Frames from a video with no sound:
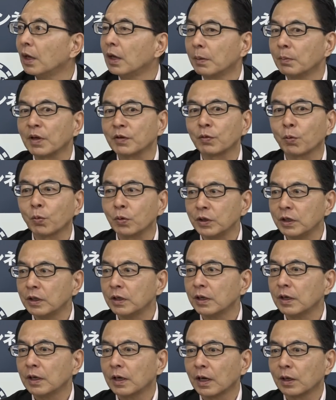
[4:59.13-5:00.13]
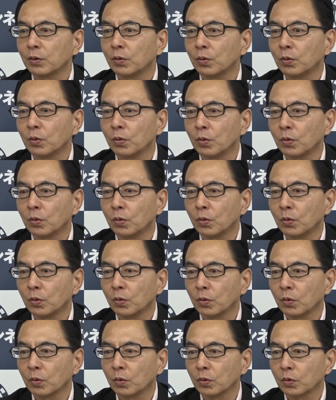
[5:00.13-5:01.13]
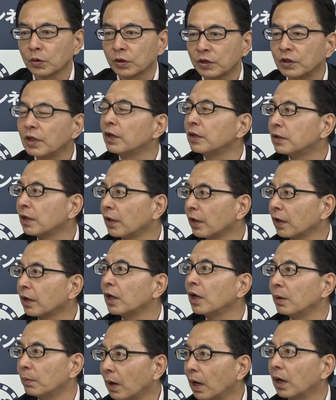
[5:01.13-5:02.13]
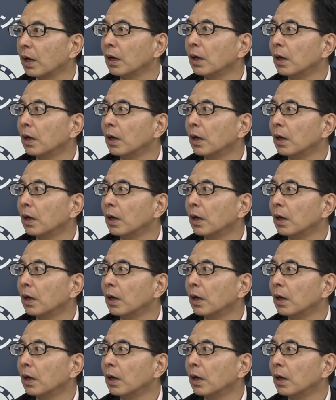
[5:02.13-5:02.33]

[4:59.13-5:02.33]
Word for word: まあ、そこに、あのー、来ていただければ、